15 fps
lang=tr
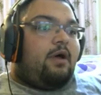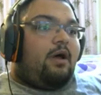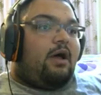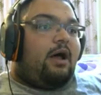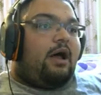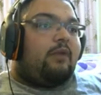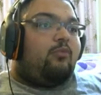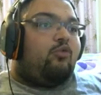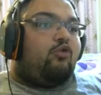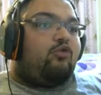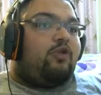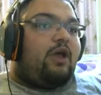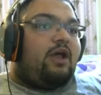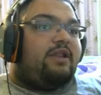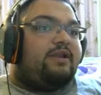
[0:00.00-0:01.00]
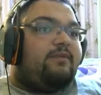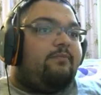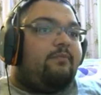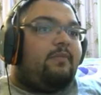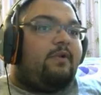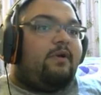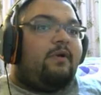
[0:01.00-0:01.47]
Armuru da
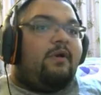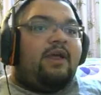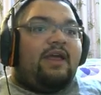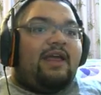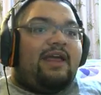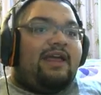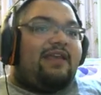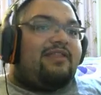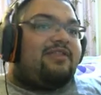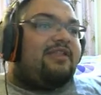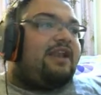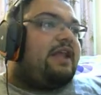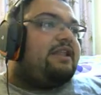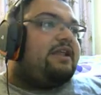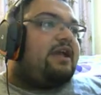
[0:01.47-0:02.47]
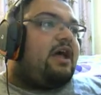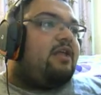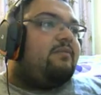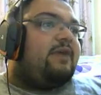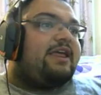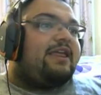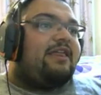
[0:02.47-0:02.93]
alırım. E, silahları
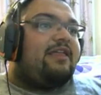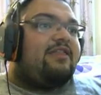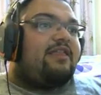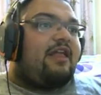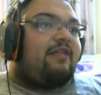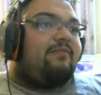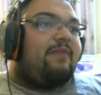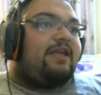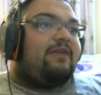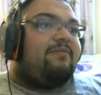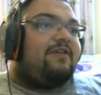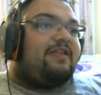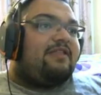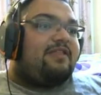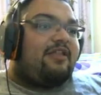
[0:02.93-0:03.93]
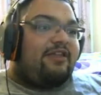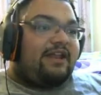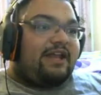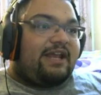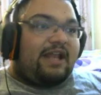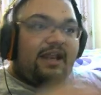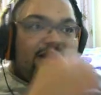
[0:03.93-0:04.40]
almak ya da satmak gibi
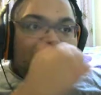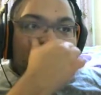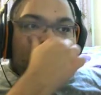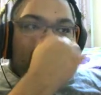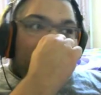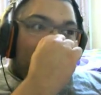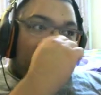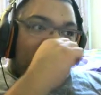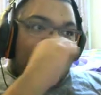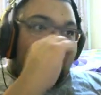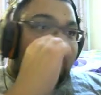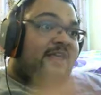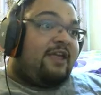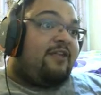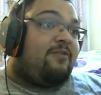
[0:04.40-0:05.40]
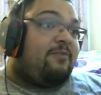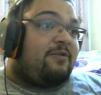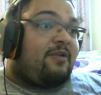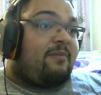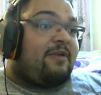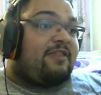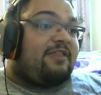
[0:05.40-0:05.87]
seçenekleriniz var. Ben tabii ki hiçbir
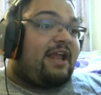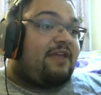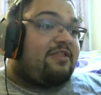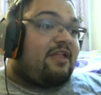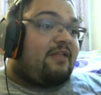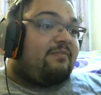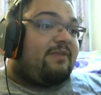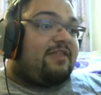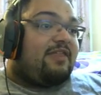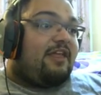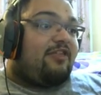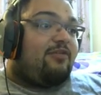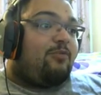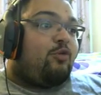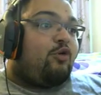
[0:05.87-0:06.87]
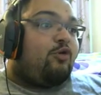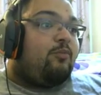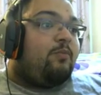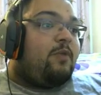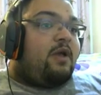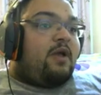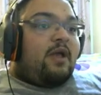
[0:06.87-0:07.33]
zaman silah satmayı
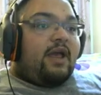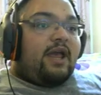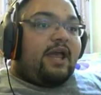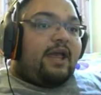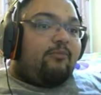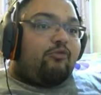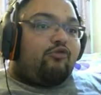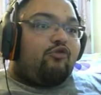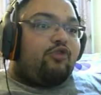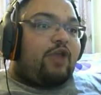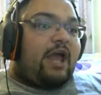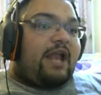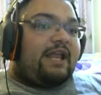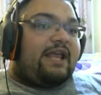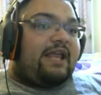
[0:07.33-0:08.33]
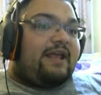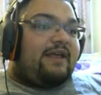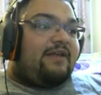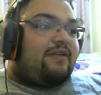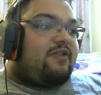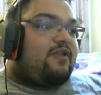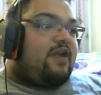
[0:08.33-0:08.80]
seçmiyorum. E, bütün her
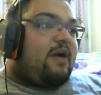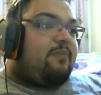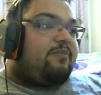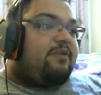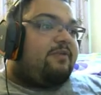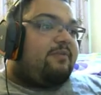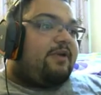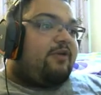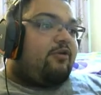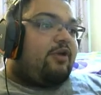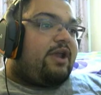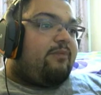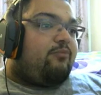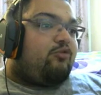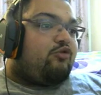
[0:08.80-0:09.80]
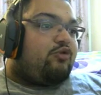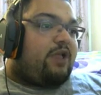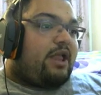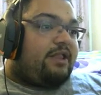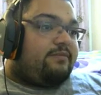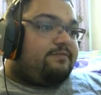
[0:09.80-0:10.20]
yeri şey yaptığıma göre buradan